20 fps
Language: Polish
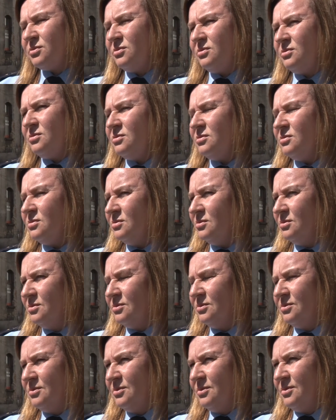Czy także są
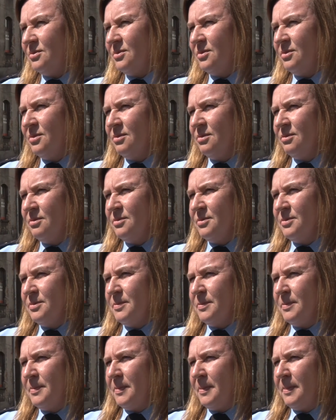zajęcia w szkołach
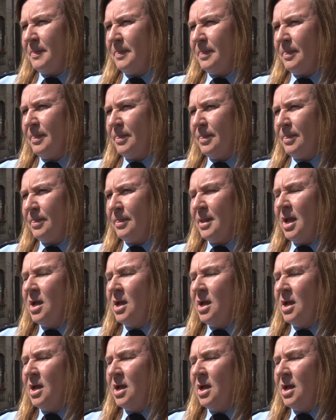prowadzone z dziećmi?